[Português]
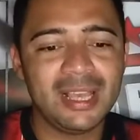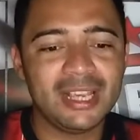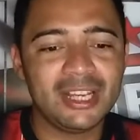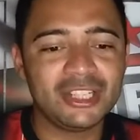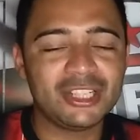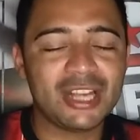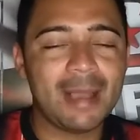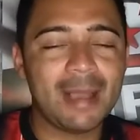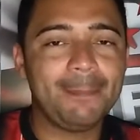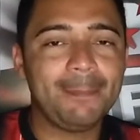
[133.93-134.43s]

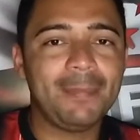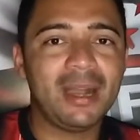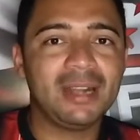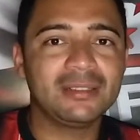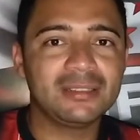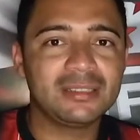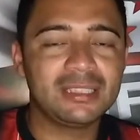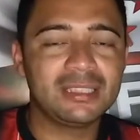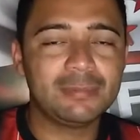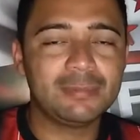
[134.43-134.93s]
Já
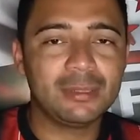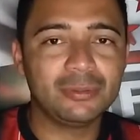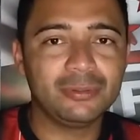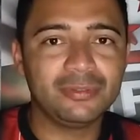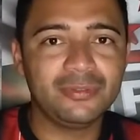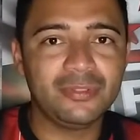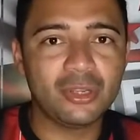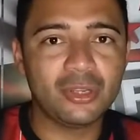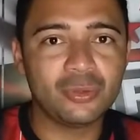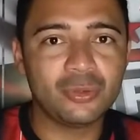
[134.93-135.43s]
participa do
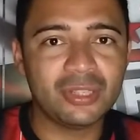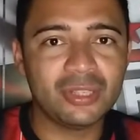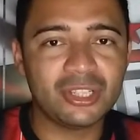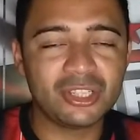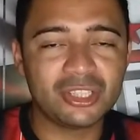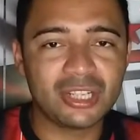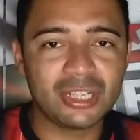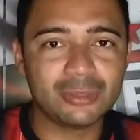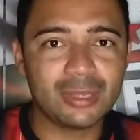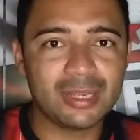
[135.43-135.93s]
vídeo
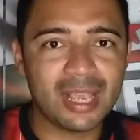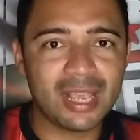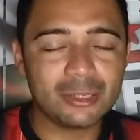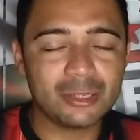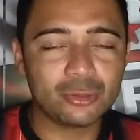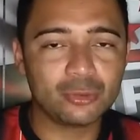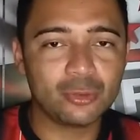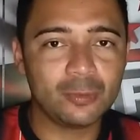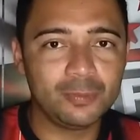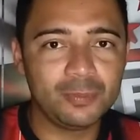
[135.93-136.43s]
deixando aí a
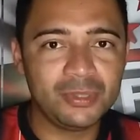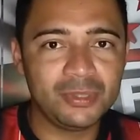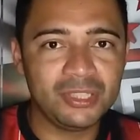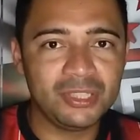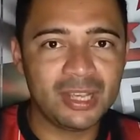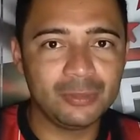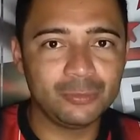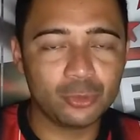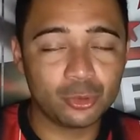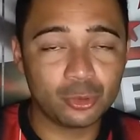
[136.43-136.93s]
sua
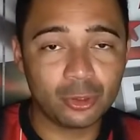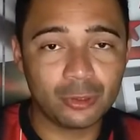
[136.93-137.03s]
opinião nos